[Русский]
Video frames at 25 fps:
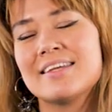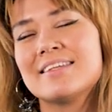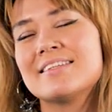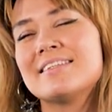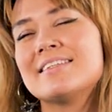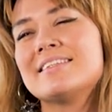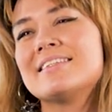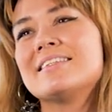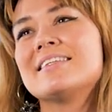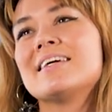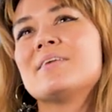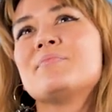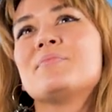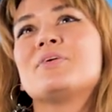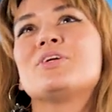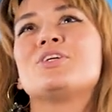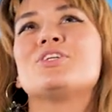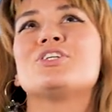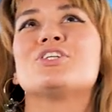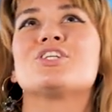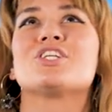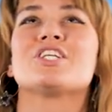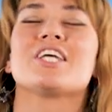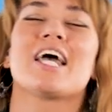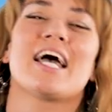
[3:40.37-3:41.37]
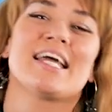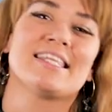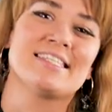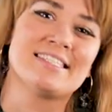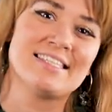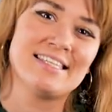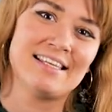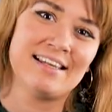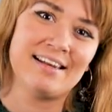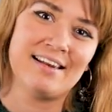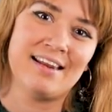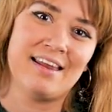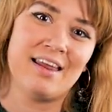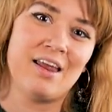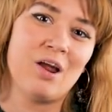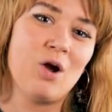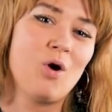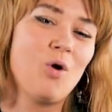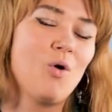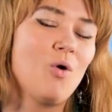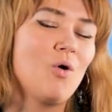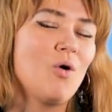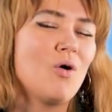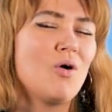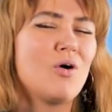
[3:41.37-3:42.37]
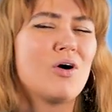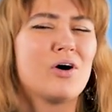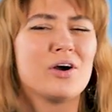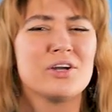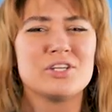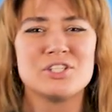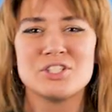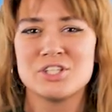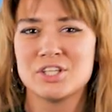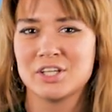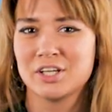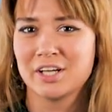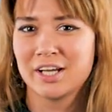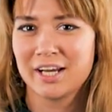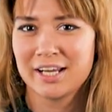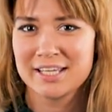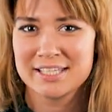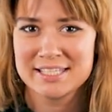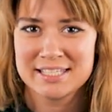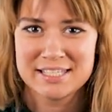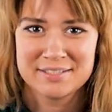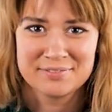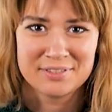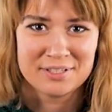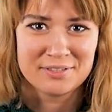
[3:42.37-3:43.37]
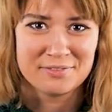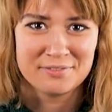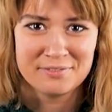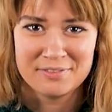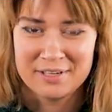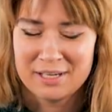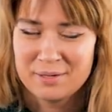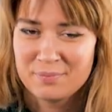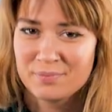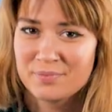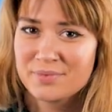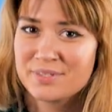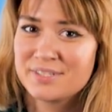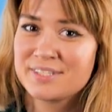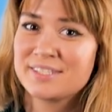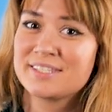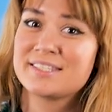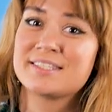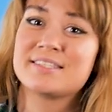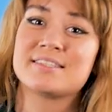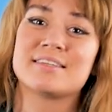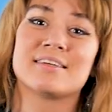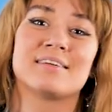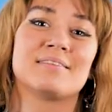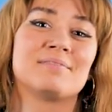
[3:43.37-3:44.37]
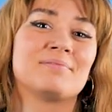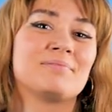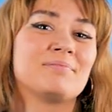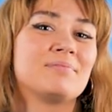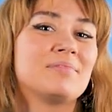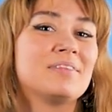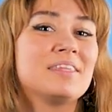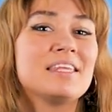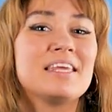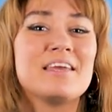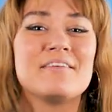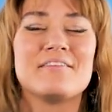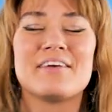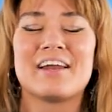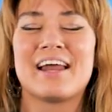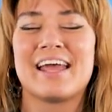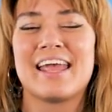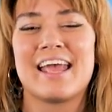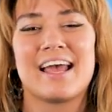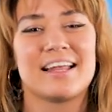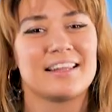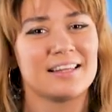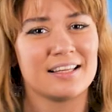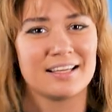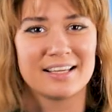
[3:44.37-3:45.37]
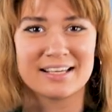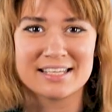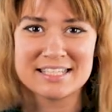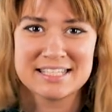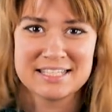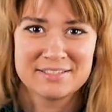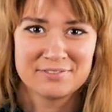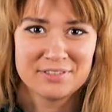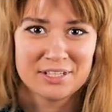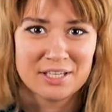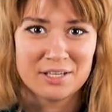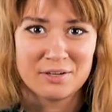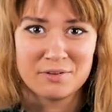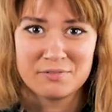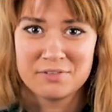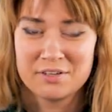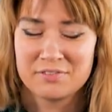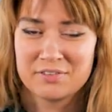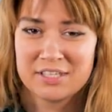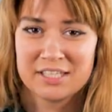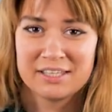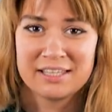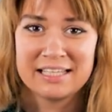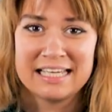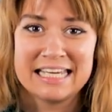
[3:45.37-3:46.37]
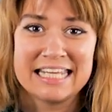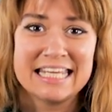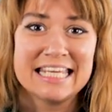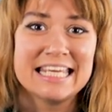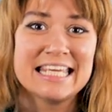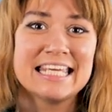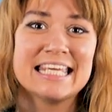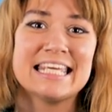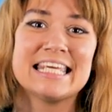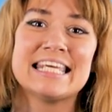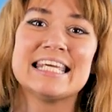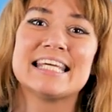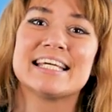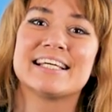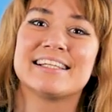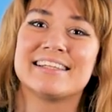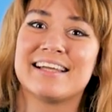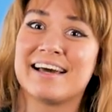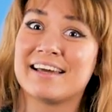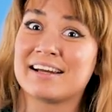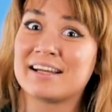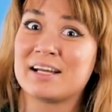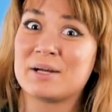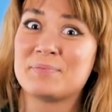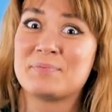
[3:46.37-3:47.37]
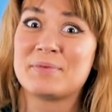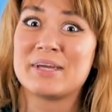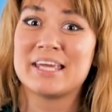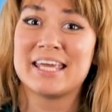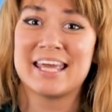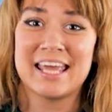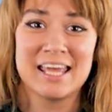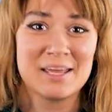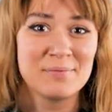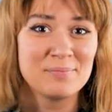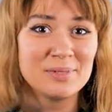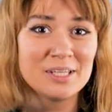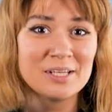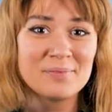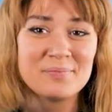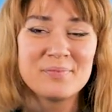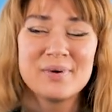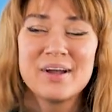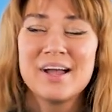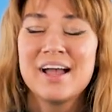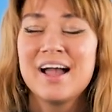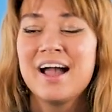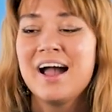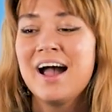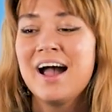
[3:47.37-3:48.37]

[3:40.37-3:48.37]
Замечательный, очень красивый фильм с невероятно красивой Вивьен Ли и Кларком Гейблом.